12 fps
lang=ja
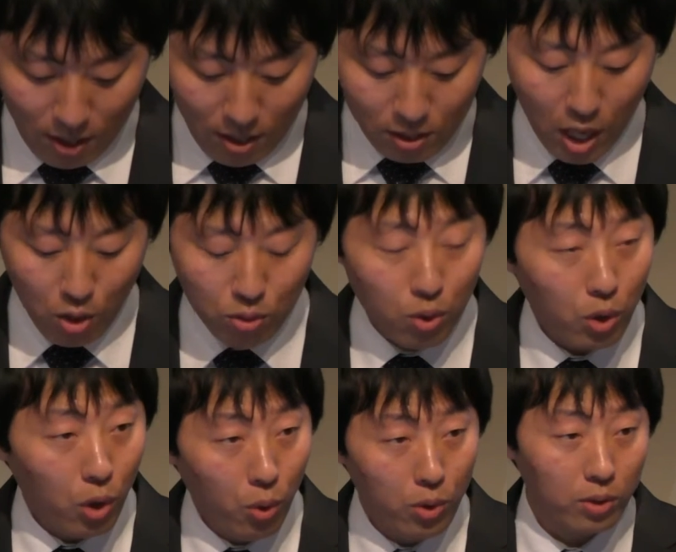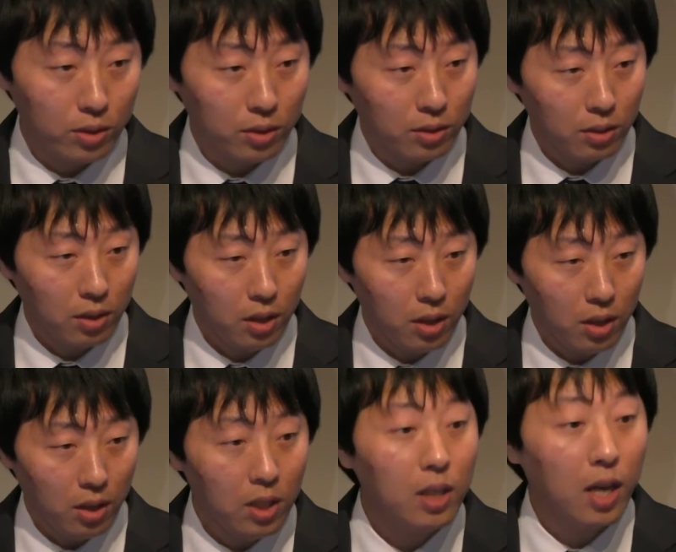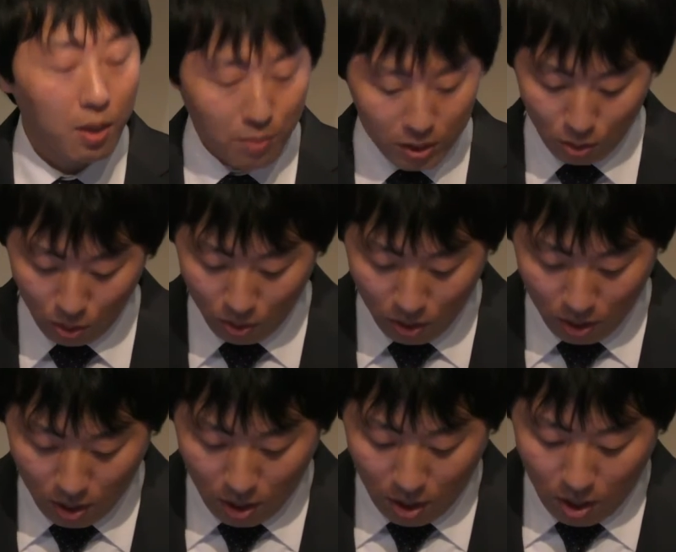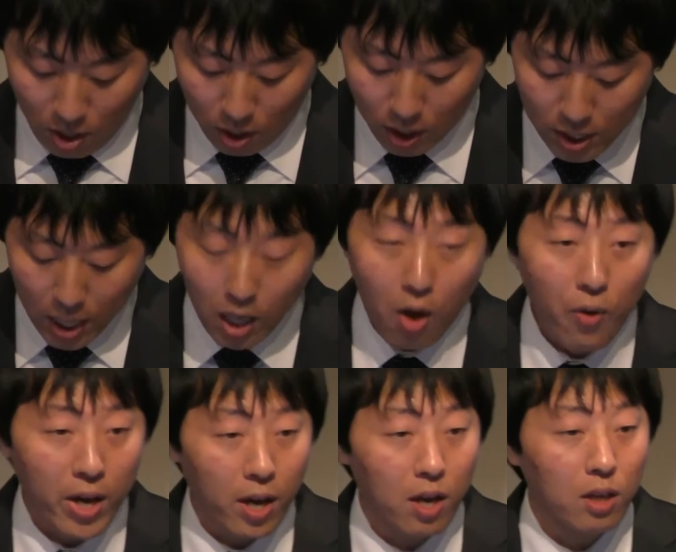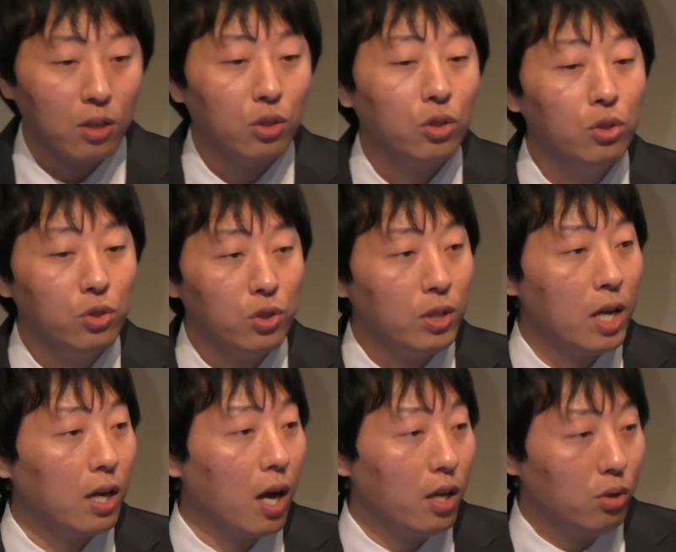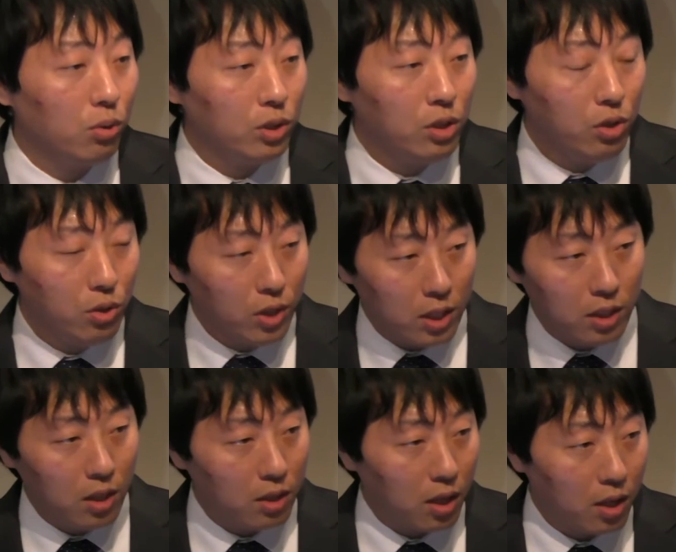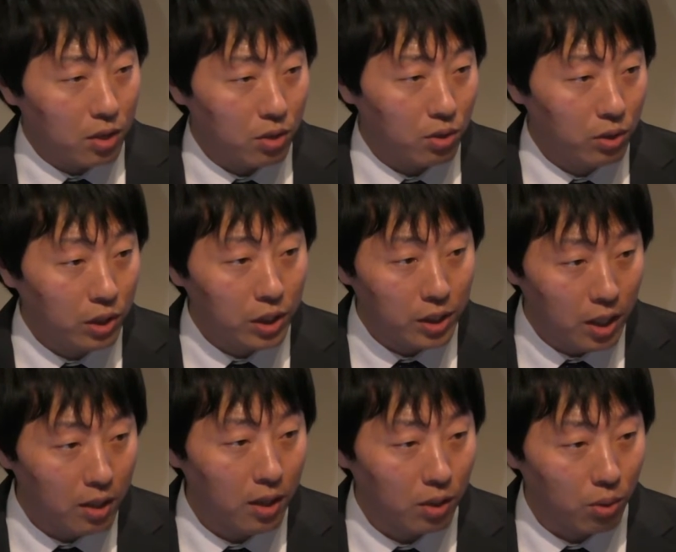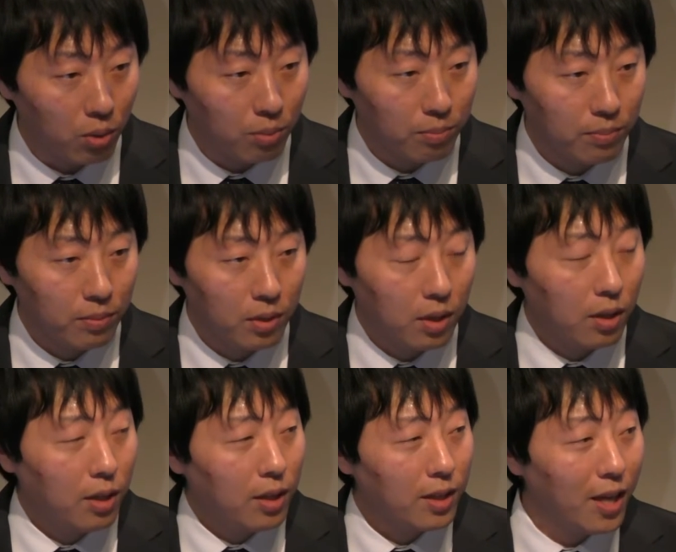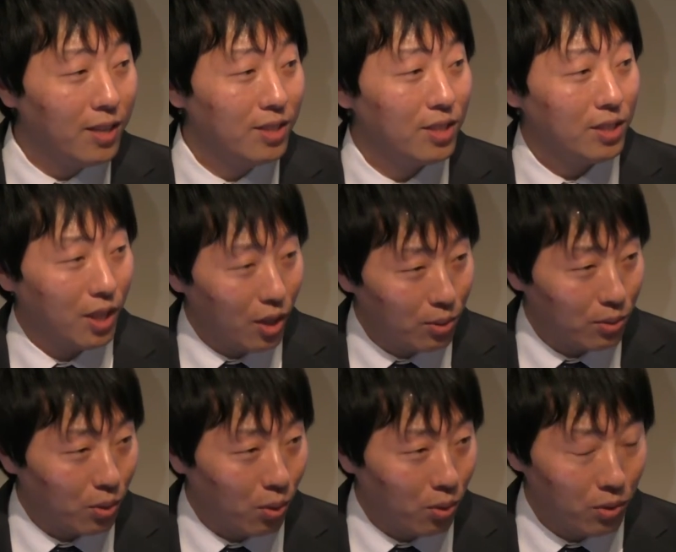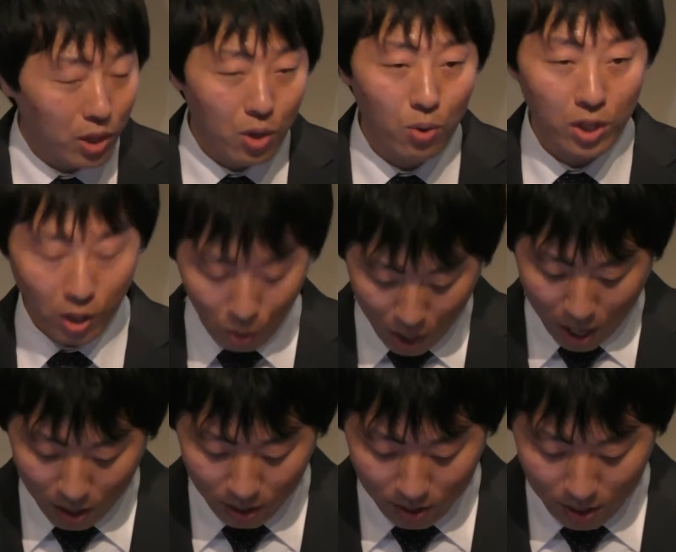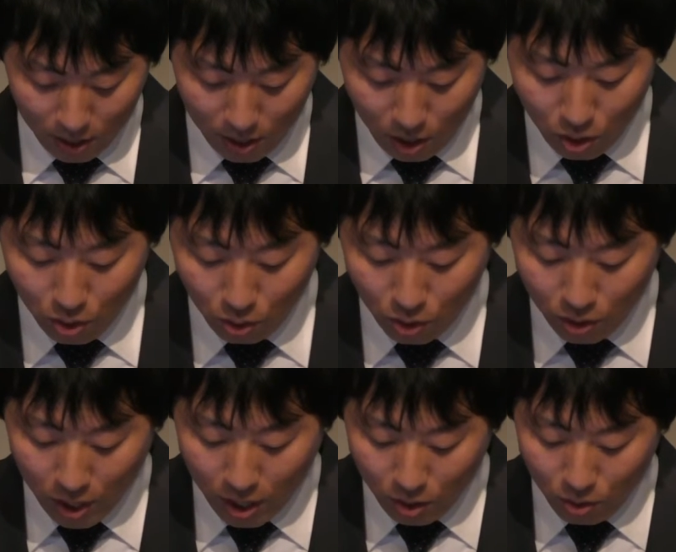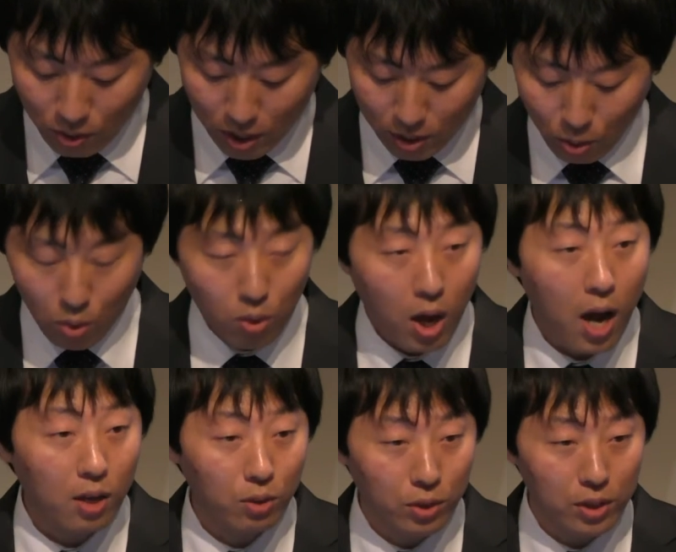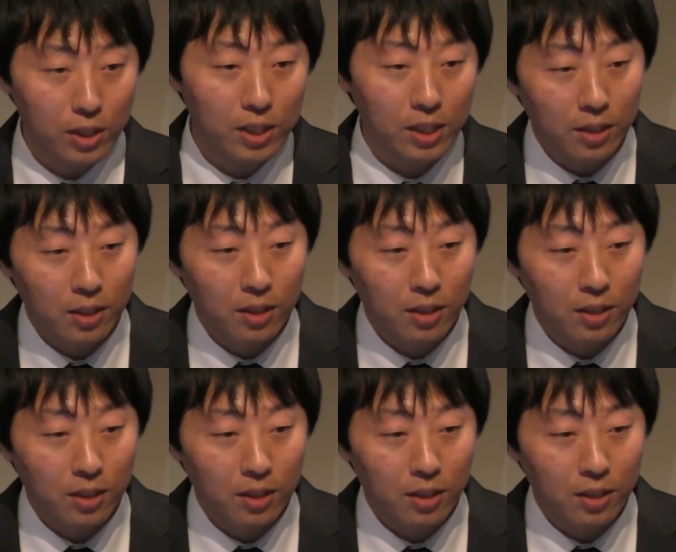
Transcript: 政府の協力言い換えますと、規制緩和や優秀な外国人留学生に対する支援など、現地政府と日本企業が優秀な留学生を発掘し、